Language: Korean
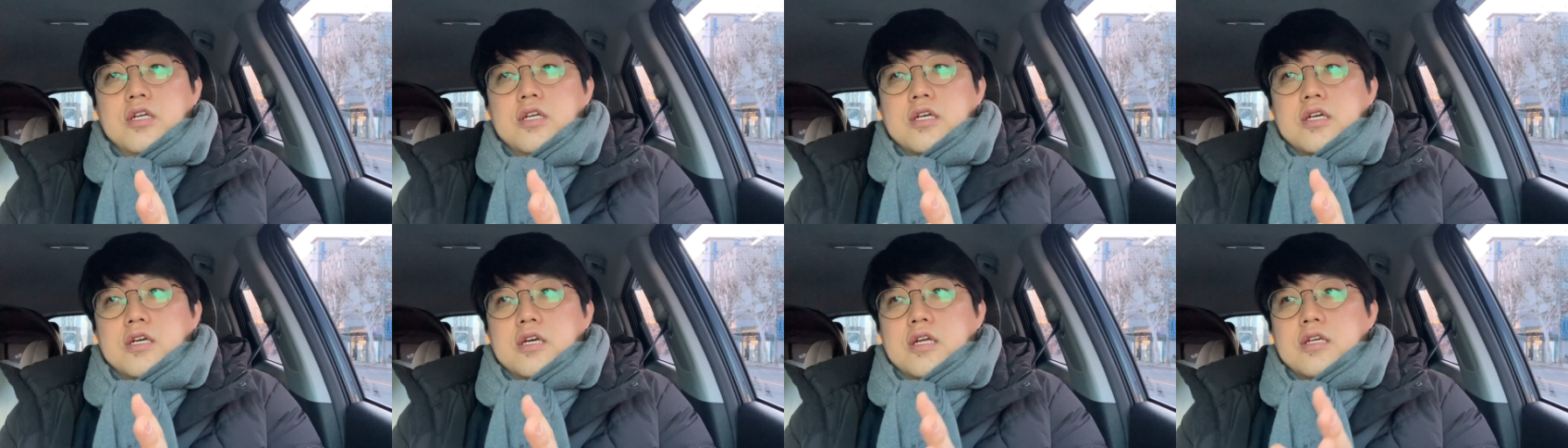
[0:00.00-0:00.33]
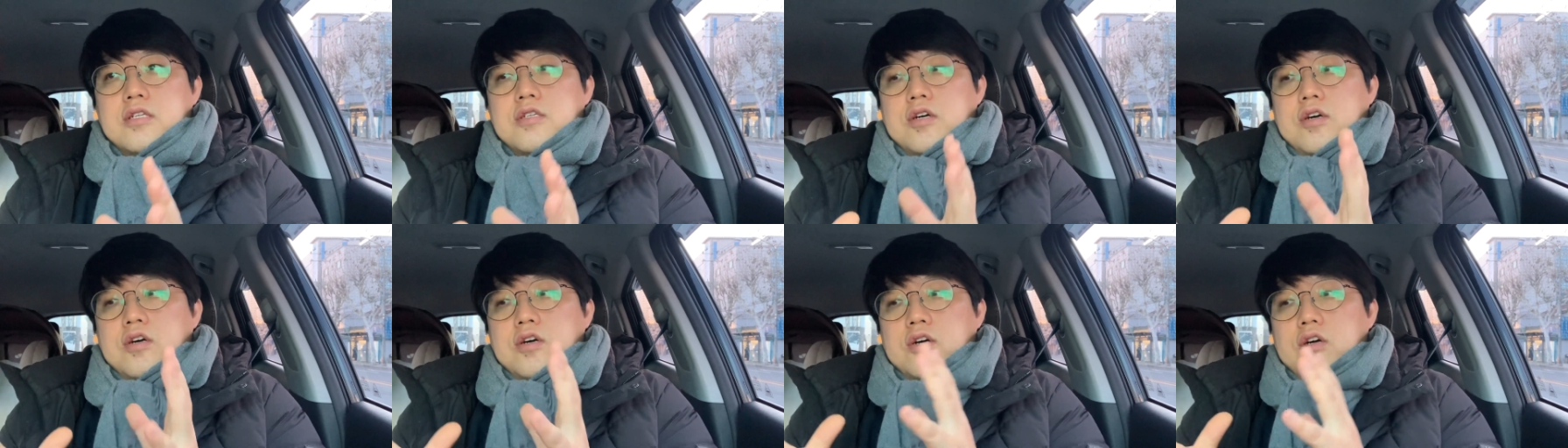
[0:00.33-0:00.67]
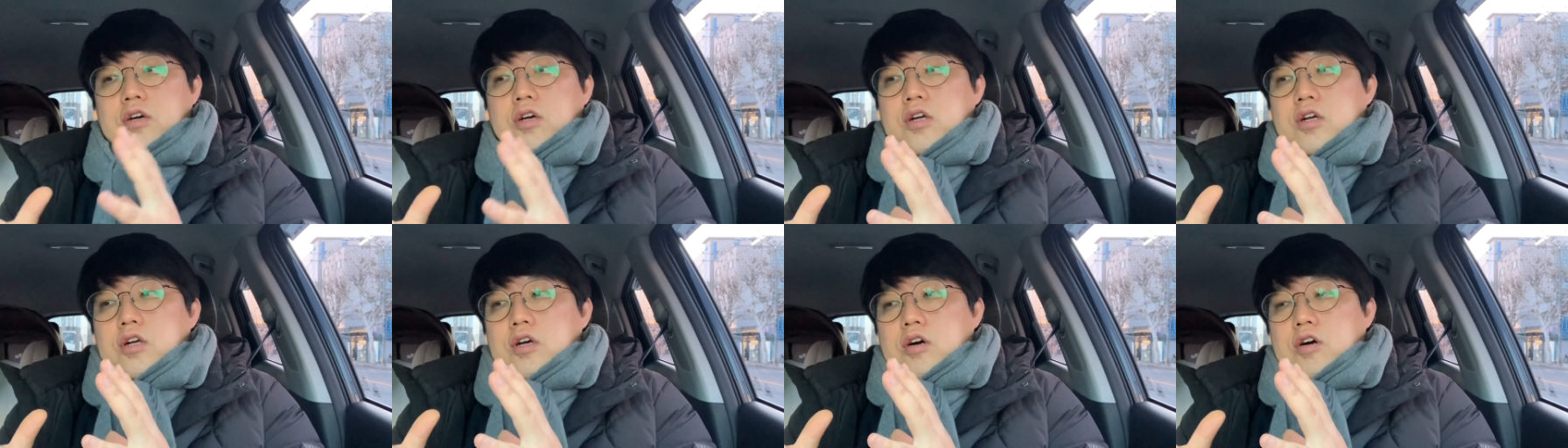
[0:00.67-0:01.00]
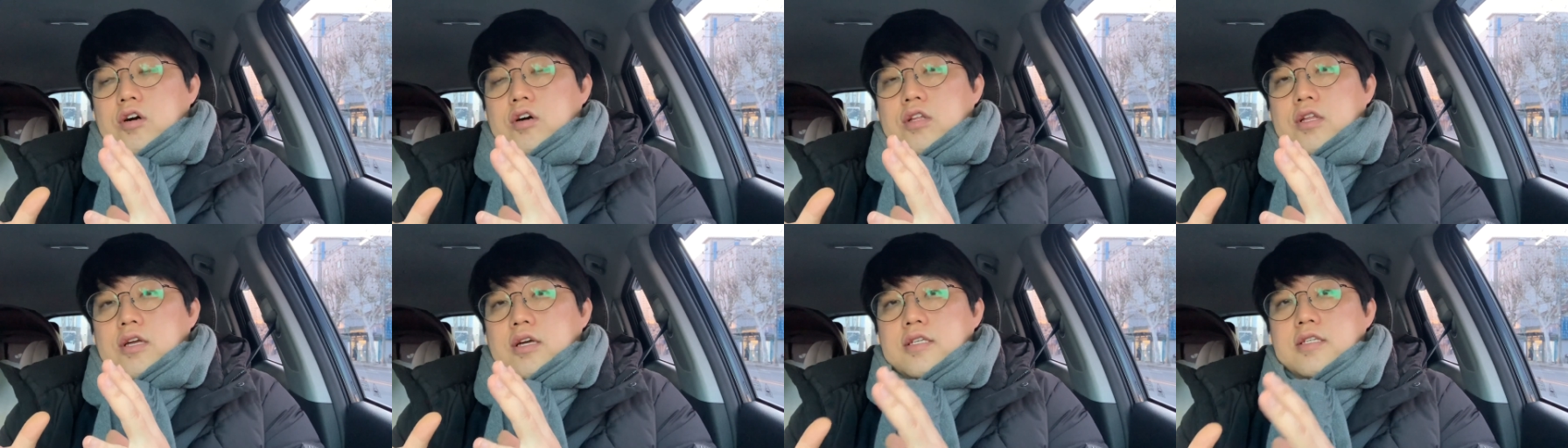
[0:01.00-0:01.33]
그래서
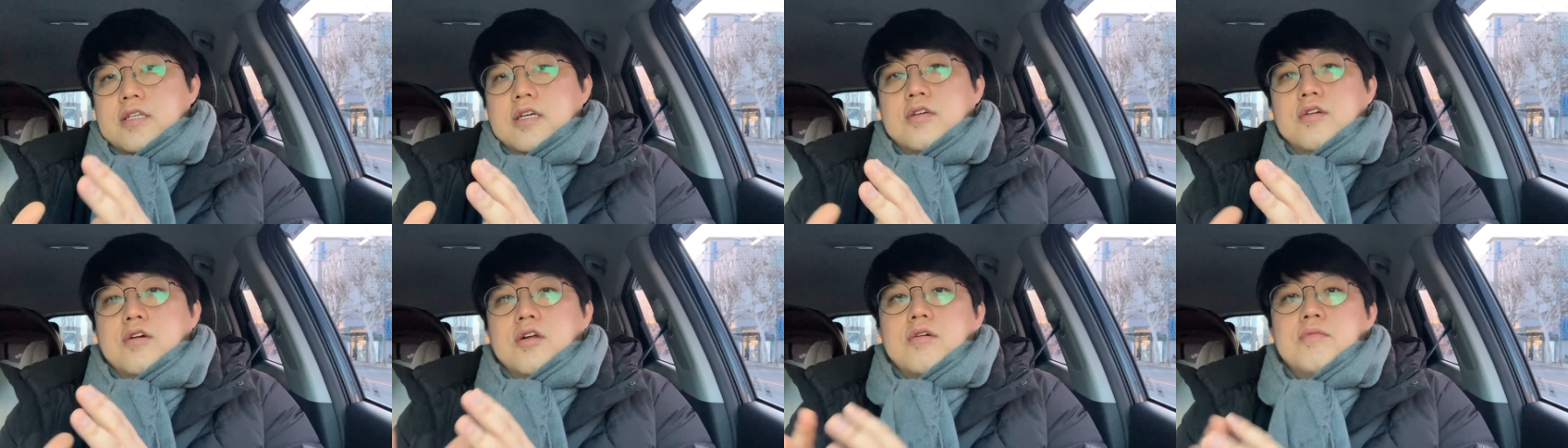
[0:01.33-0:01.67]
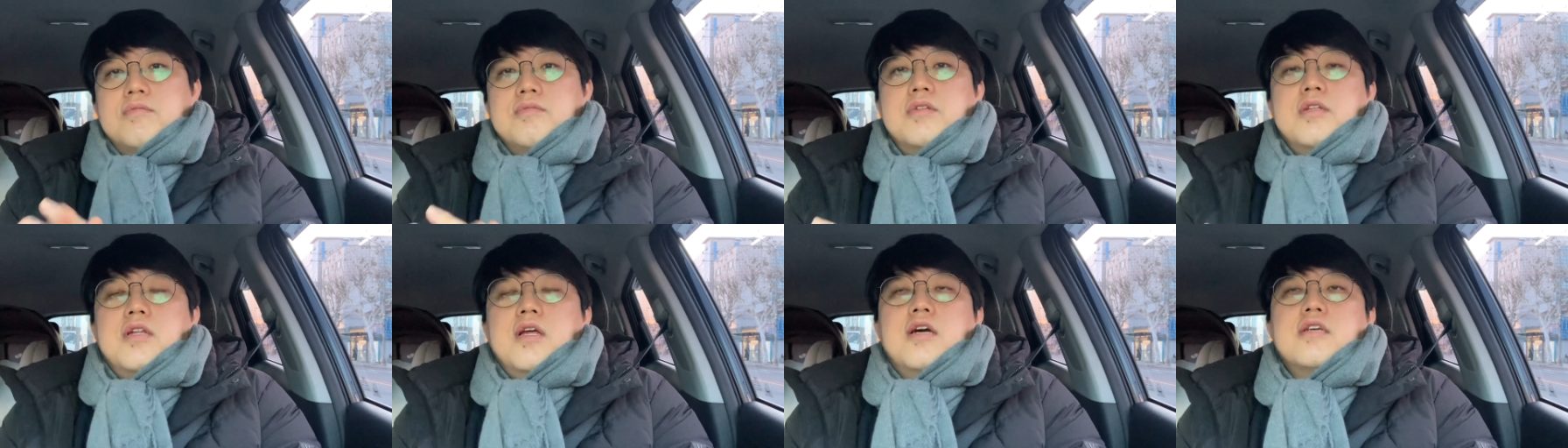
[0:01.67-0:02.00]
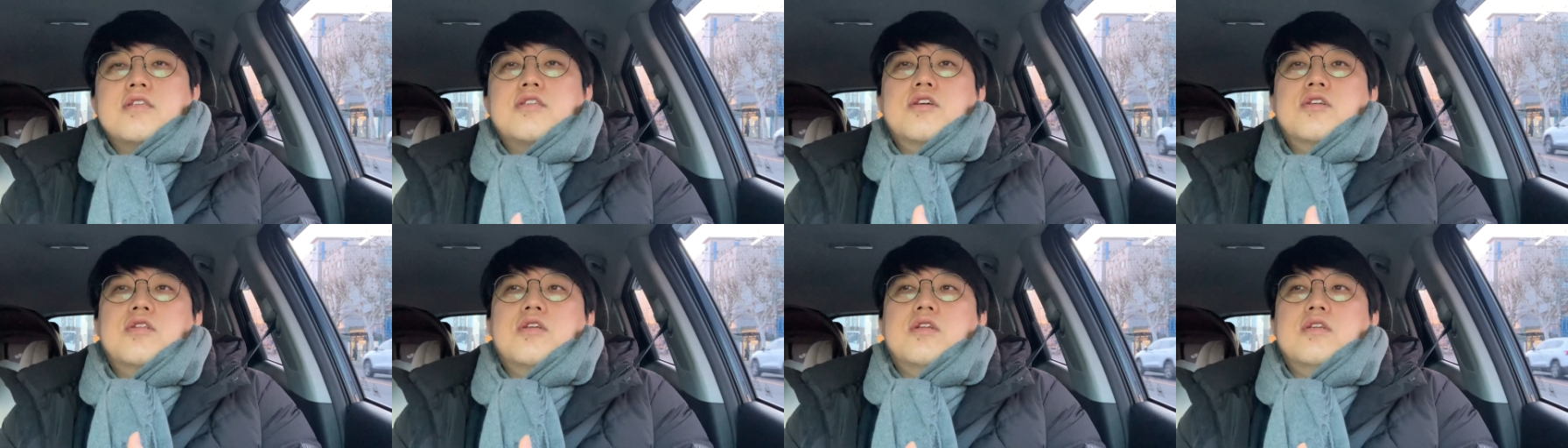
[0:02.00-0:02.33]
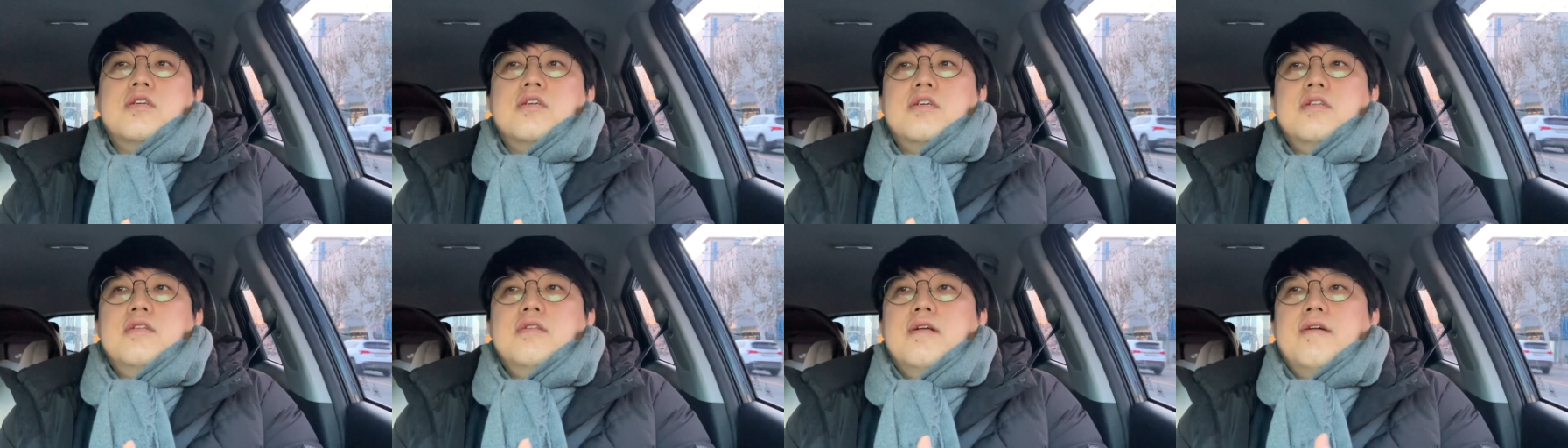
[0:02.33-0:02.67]
어, 당장 여러분들이 하셔야
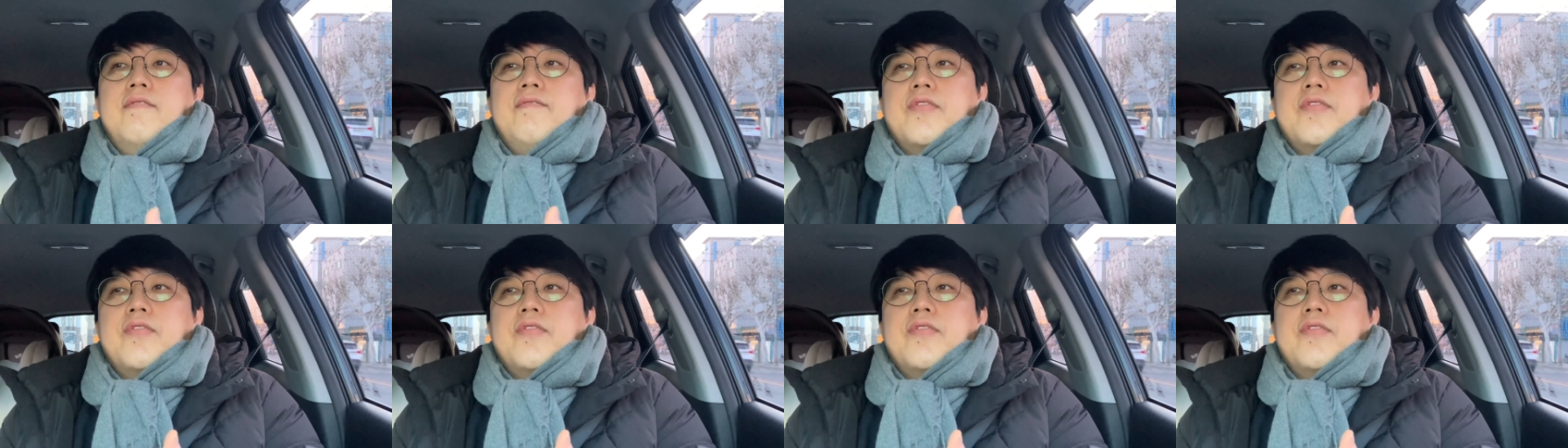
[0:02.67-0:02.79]
되는